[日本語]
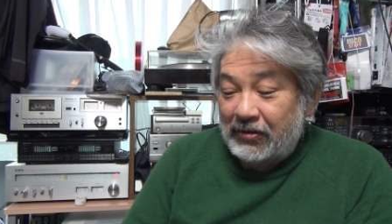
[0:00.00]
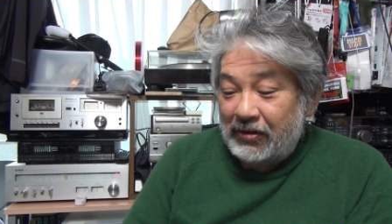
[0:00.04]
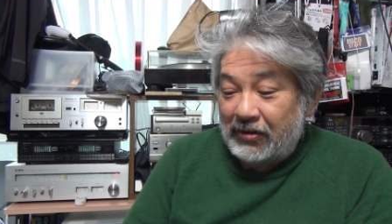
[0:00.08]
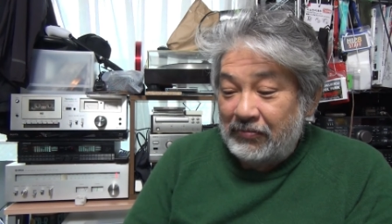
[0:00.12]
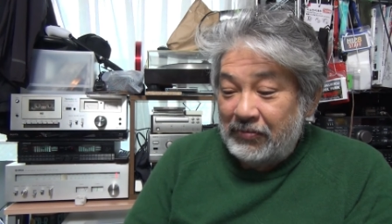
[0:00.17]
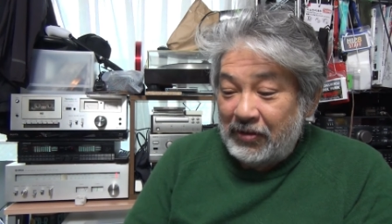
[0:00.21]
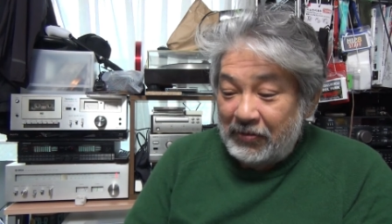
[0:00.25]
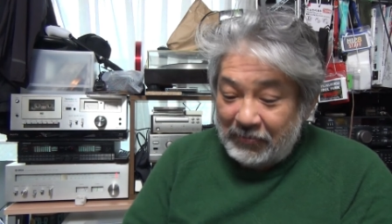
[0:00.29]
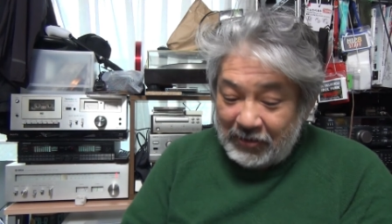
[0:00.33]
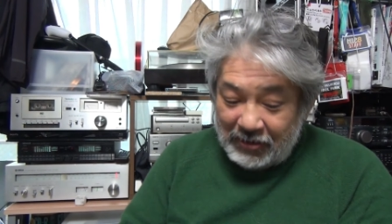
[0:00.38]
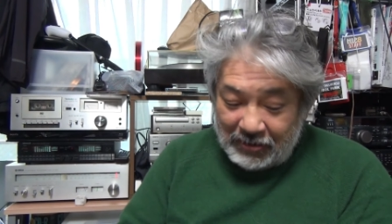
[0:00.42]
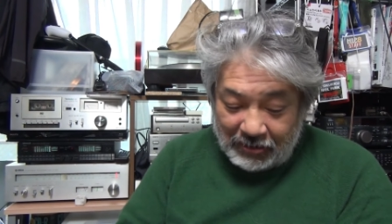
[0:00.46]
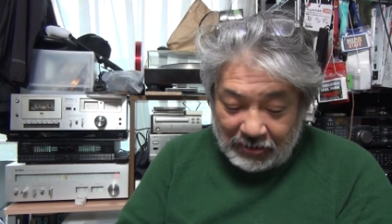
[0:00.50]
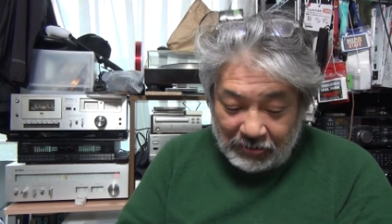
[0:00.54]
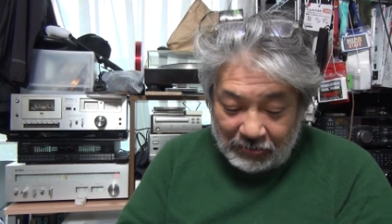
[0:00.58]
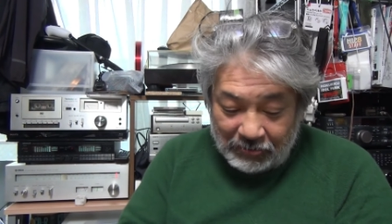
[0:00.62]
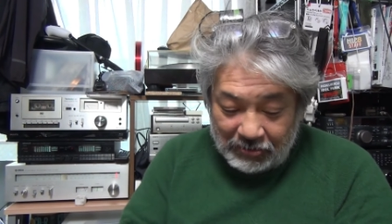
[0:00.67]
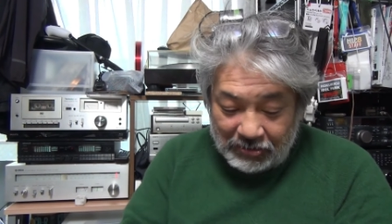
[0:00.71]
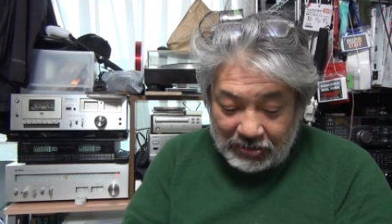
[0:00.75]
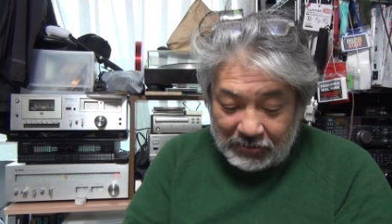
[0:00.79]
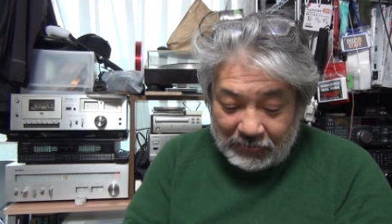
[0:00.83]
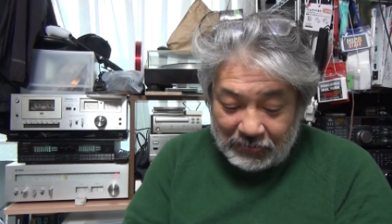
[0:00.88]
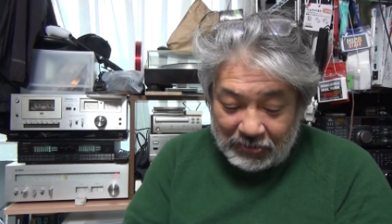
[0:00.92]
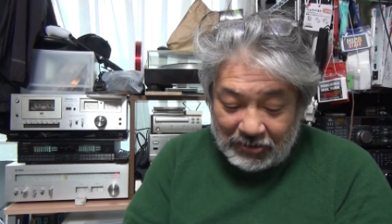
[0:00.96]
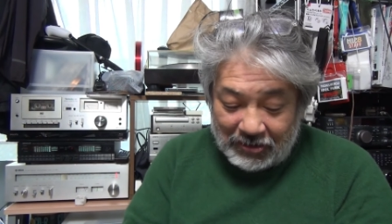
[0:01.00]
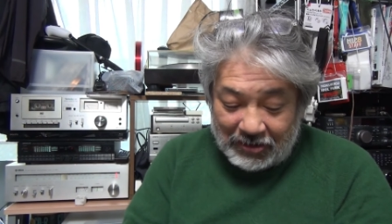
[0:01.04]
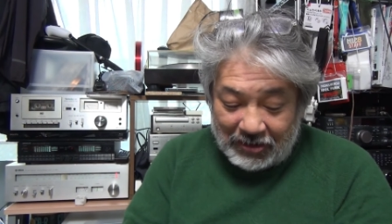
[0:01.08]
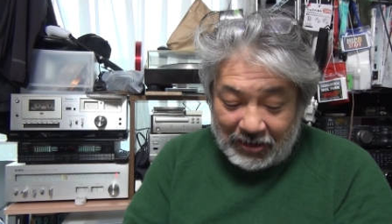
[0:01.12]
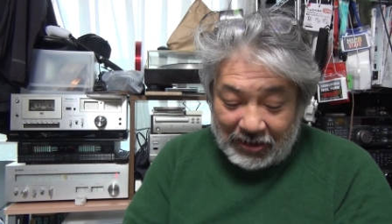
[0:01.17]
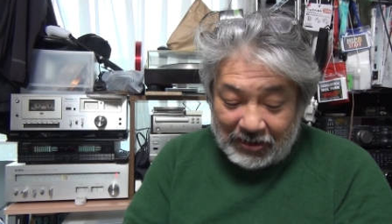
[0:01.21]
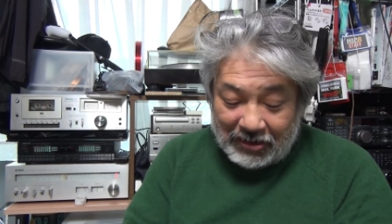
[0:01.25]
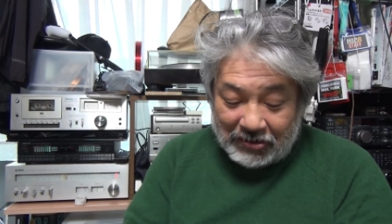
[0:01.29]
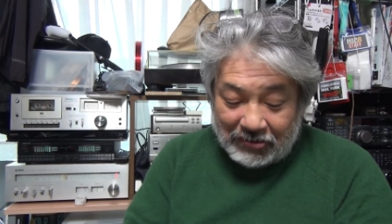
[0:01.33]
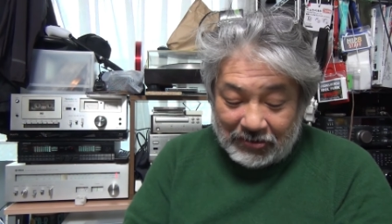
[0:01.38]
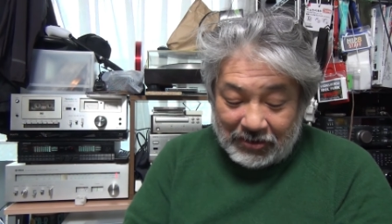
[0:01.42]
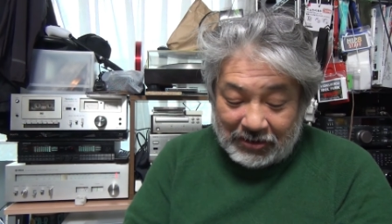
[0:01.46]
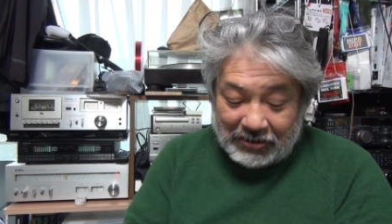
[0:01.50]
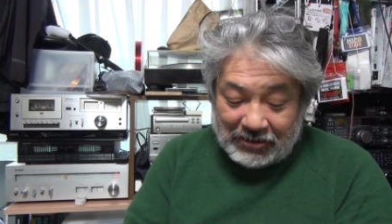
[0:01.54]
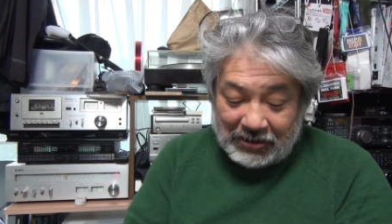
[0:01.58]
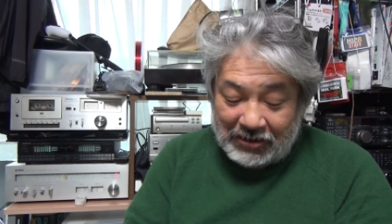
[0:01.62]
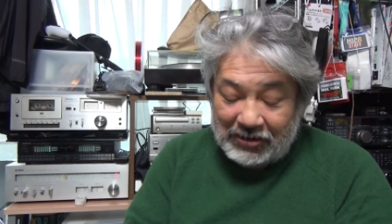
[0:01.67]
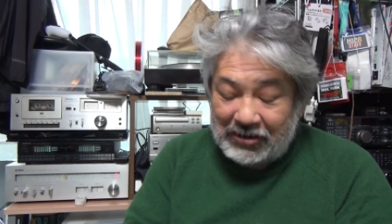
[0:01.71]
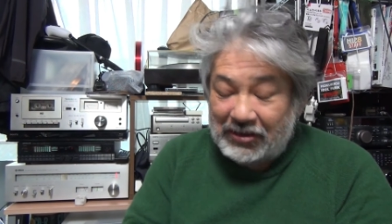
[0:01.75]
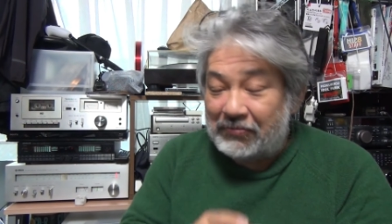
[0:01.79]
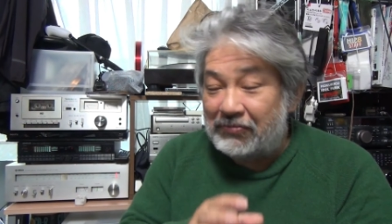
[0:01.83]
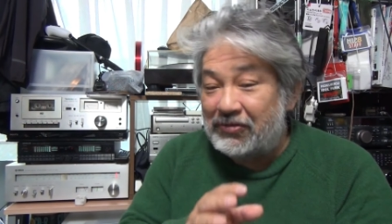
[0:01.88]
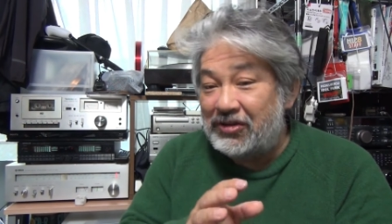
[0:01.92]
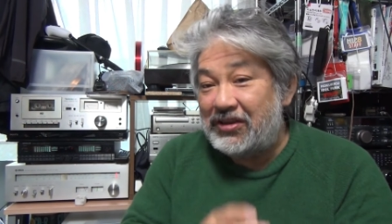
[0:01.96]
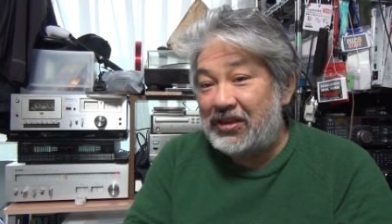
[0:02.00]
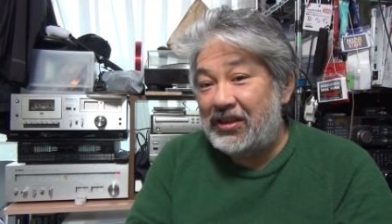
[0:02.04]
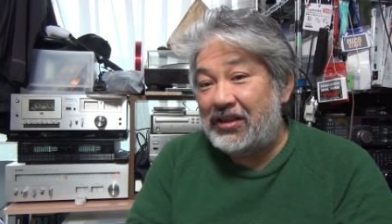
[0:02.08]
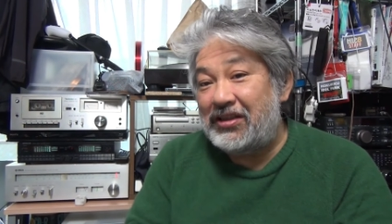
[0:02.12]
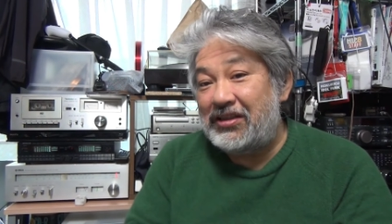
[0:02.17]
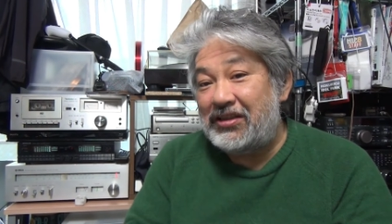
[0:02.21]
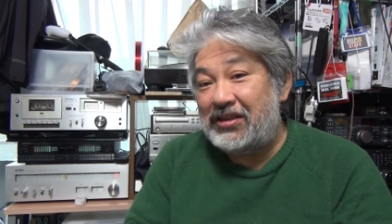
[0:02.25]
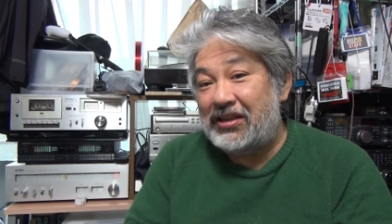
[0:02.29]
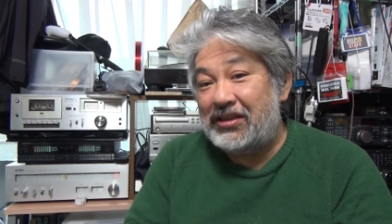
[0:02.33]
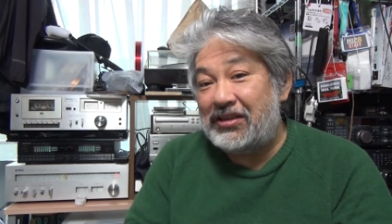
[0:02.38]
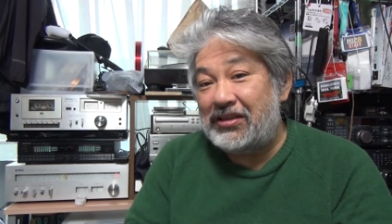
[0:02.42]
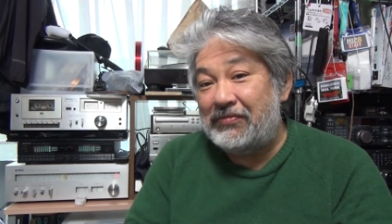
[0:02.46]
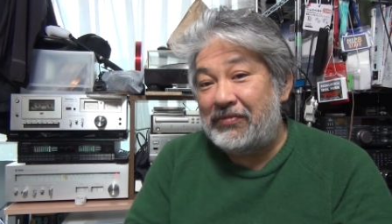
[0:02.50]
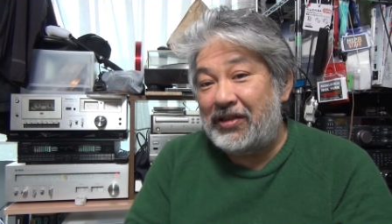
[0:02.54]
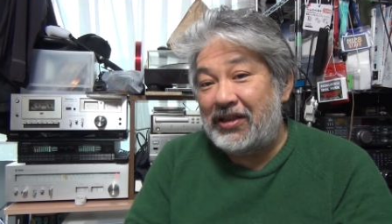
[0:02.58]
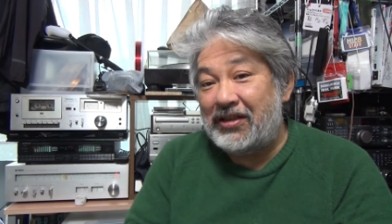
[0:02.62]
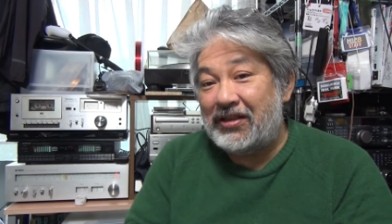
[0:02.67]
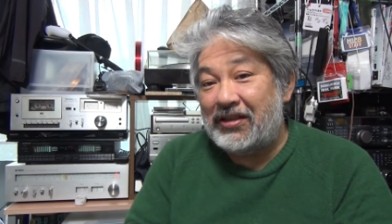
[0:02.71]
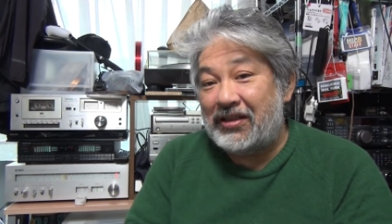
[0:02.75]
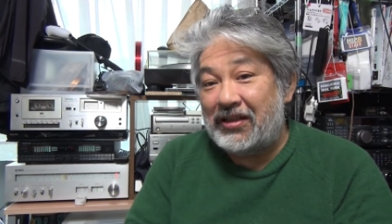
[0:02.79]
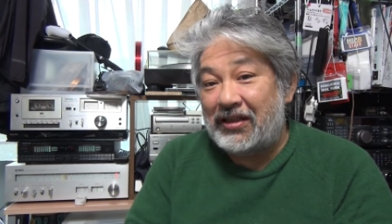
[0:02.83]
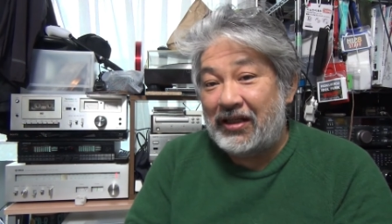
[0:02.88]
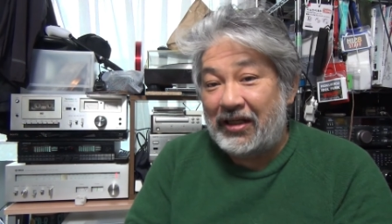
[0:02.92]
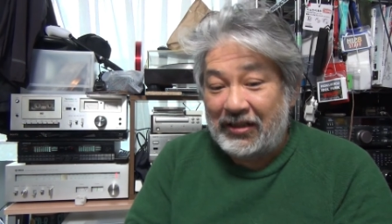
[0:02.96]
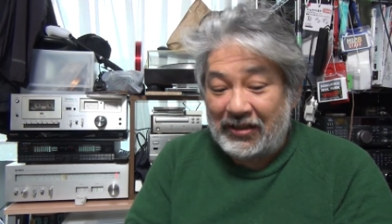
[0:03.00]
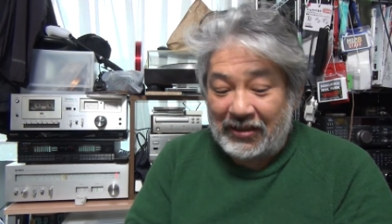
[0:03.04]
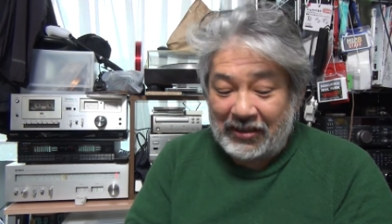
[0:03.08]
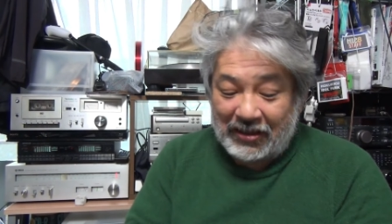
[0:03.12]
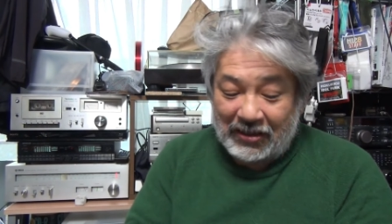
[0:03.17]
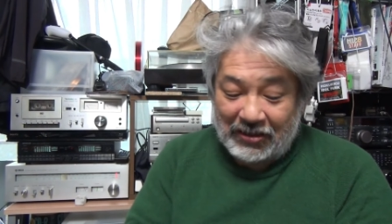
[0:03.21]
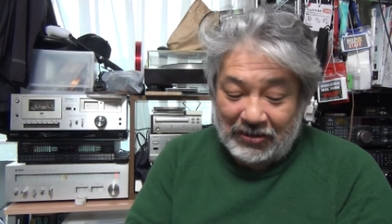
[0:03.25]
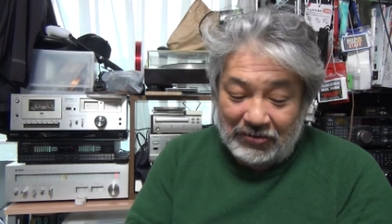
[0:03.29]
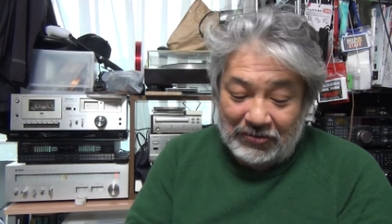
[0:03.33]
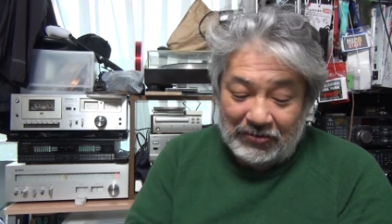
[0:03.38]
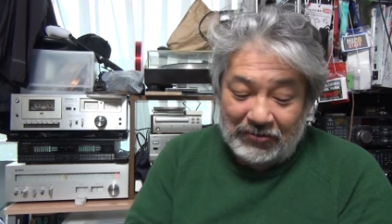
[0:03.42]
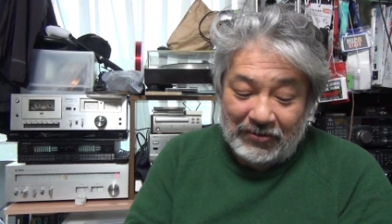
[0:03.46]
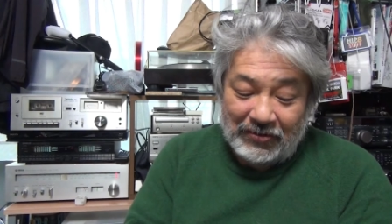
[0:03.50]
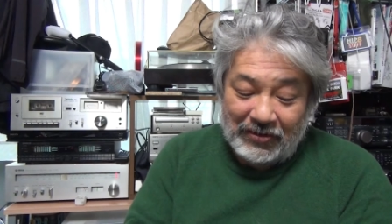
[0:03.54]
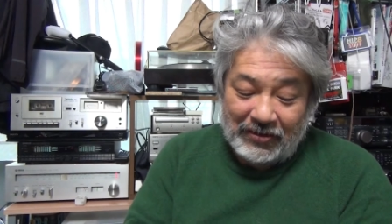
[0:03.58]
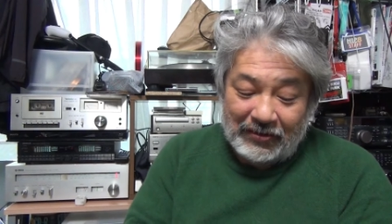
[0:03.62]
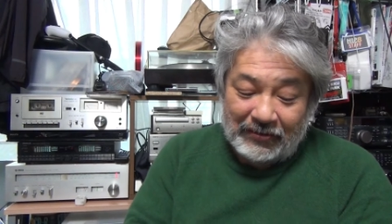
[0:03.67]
今まで 4K 持ってないってことは全然無線に親しまれてないんだけど、まあ、